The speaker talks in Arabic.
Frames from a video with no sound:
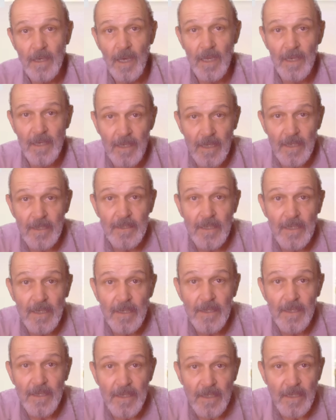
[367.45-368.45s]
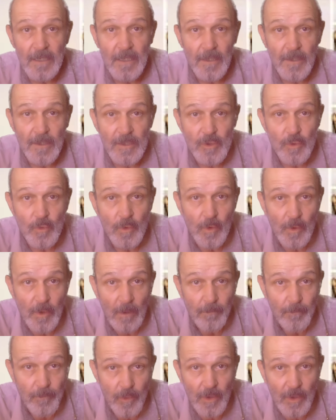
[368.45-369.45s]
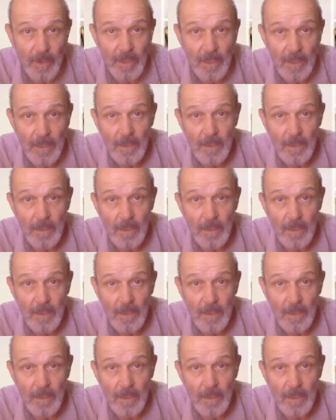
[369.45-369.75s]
قال لي إن إني رسول ربك